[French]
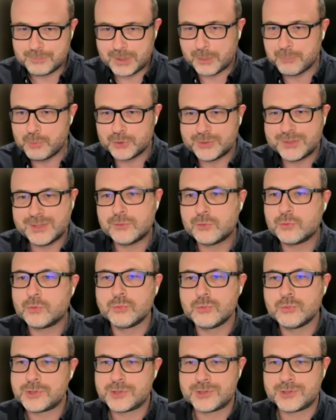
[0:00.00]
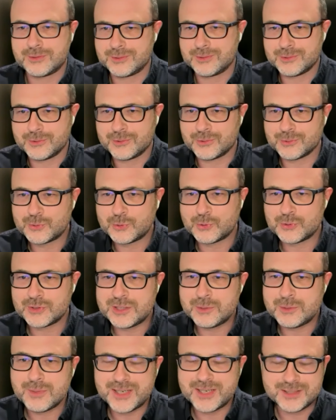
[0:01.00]
par petites touches, entre
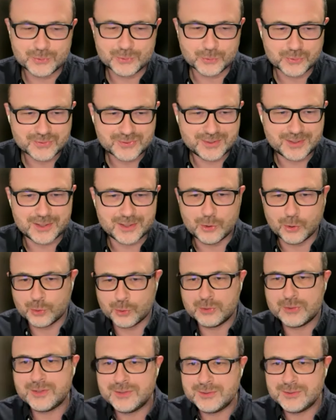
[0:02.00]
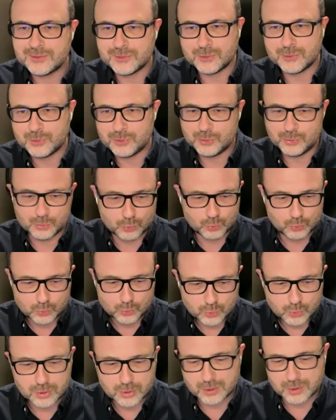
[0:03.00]
guillemets. Donc, c'est en le disant
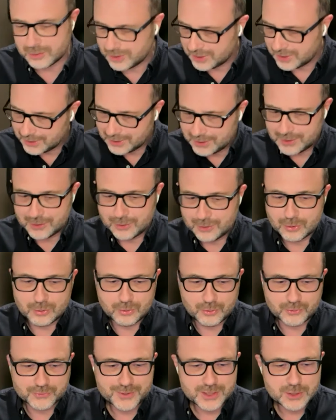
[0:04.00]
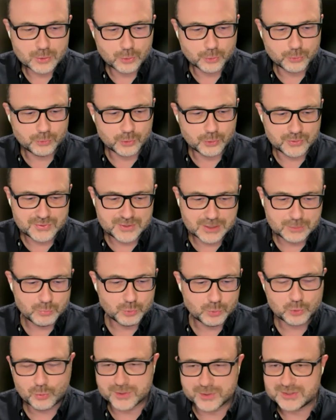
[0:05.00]
ou euh, en ayant une
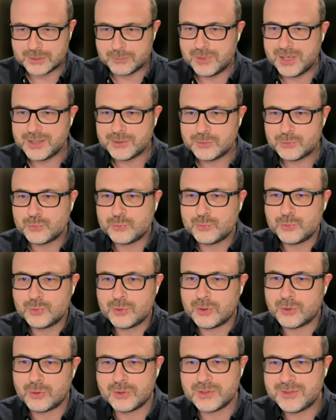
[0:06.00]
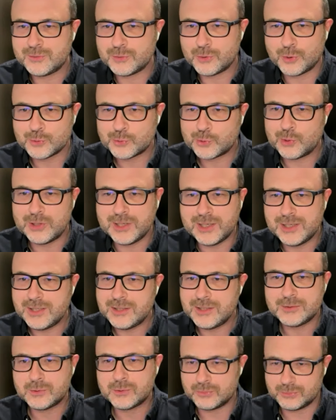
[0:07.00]
deuxième ou troisième lecture, en lisant entre les
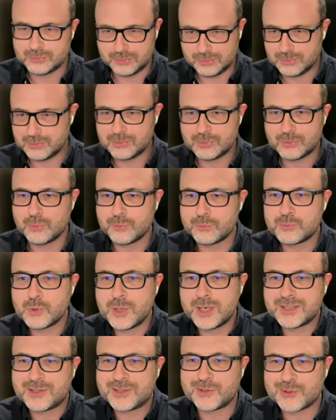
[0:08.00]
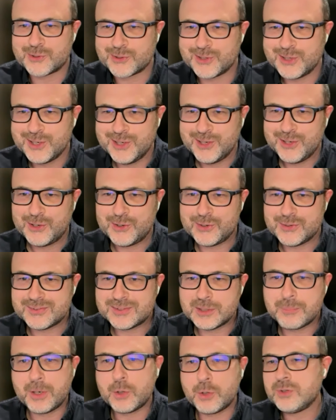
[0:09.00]
lignes, qu'on voit que ce euh,
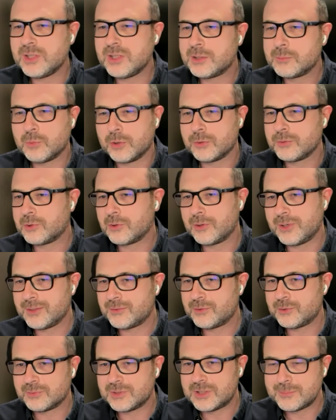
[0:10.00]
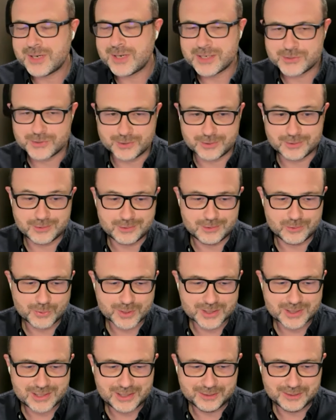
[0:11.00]
c'est pas uniquement une collection d'images,
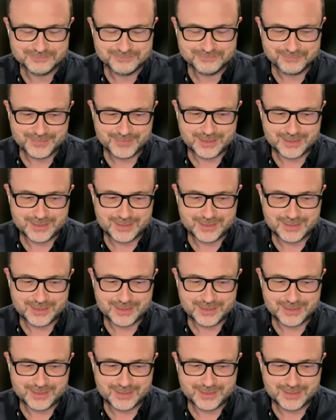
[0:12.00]
loin de là.